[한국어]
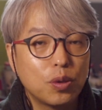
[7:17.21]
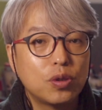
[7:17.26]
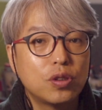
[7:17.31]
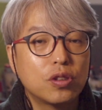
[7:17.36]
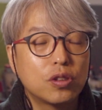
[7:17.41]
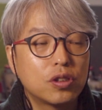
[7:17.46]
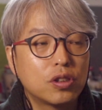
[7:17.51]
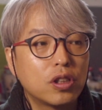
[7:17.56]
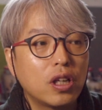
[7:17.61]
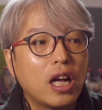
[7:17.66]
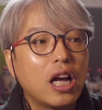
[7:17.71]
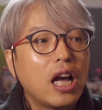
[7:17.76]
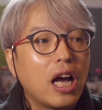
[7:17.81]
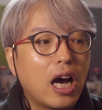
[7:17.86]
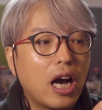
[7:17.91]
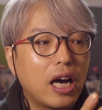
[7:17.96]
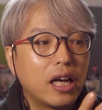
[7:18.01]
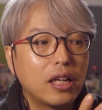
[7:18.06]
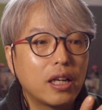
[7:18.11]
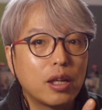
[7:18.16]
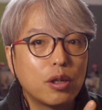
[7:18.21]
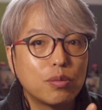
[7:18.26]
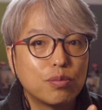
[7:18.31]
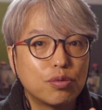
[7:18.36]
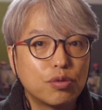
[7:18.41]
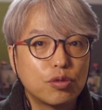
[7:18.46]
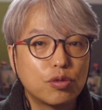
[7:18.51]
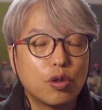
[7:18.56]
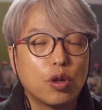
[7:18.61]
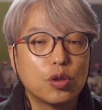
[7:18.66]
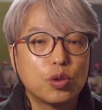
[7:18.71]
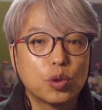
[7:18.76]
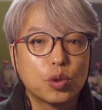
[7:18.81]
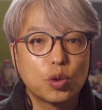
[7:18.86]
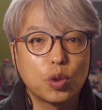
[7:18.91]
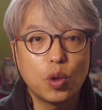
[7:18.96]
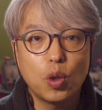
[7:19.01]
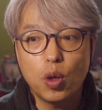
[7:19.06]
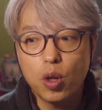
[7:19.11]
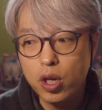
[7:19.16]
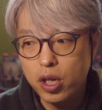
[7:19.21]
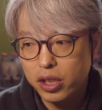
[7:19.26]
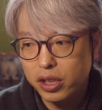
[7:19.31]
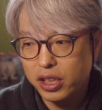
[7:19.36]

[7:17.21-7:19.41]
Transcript: 그것을 하나로 묶어줘서